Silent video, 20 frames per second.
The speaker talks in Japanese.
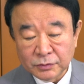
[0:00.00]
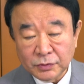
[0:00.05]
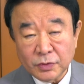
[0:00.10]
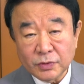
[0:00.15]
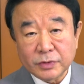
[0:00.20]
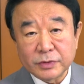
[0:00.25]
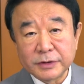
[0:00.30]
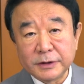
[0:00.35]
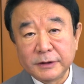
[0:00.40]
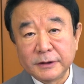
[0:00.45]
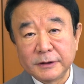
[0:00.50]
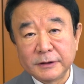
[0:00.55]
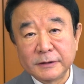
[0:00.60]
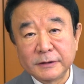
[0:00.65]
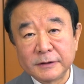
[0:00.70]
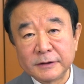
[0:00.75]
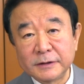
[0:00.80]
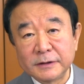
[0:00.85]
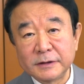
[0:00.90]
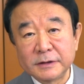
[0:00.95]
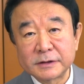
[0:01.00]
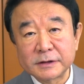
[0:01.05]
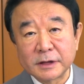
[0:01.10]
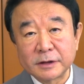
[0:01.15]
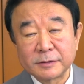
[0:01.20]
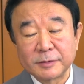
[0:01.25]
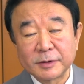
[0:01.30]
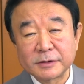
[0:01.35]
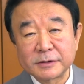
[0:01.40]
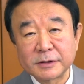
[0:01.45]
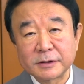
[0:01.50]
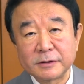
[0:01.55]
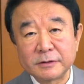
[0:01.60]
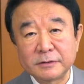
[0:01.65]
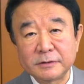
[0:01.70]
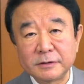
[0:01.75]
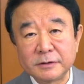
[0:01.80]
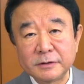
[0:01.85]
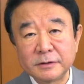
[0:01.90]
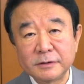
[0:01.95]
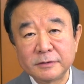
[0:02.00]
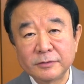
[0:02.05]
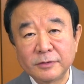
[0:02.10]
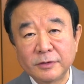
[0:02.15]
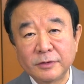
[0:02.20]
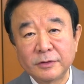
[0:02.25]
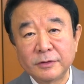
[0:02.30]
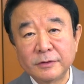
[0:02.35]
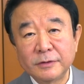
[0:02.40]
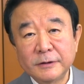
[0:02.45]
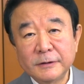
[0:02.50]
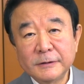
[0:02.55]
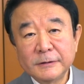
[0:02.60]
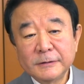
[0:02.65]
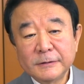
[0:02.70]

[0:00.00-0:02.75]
どこにサイバーセキュリティを